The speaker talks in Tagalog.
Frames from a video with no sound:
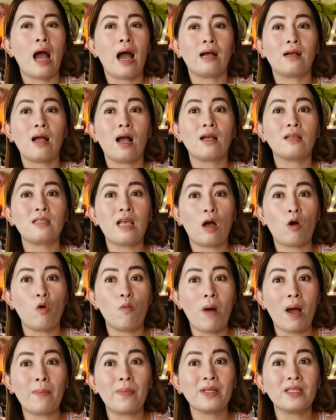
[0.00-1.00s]
hanggang sa
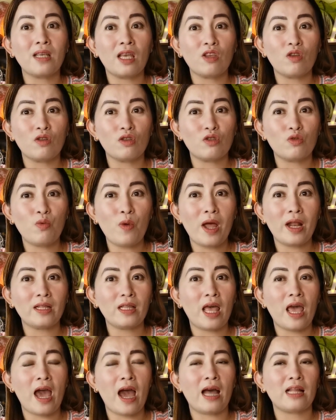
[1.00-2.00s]
kumapit sa inyong
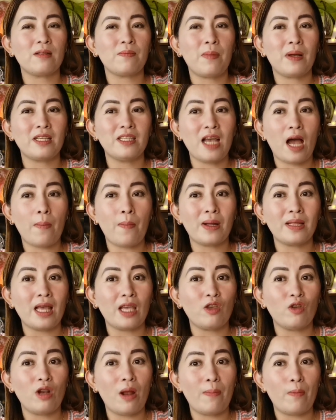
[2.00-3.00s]
swerte at
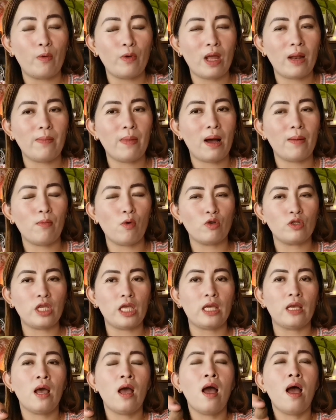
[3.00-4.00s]
madjakpatan nyo na po yan mga
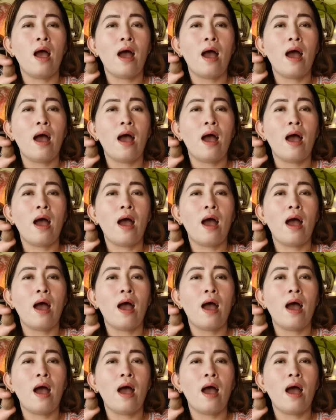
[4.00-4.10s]
bossing.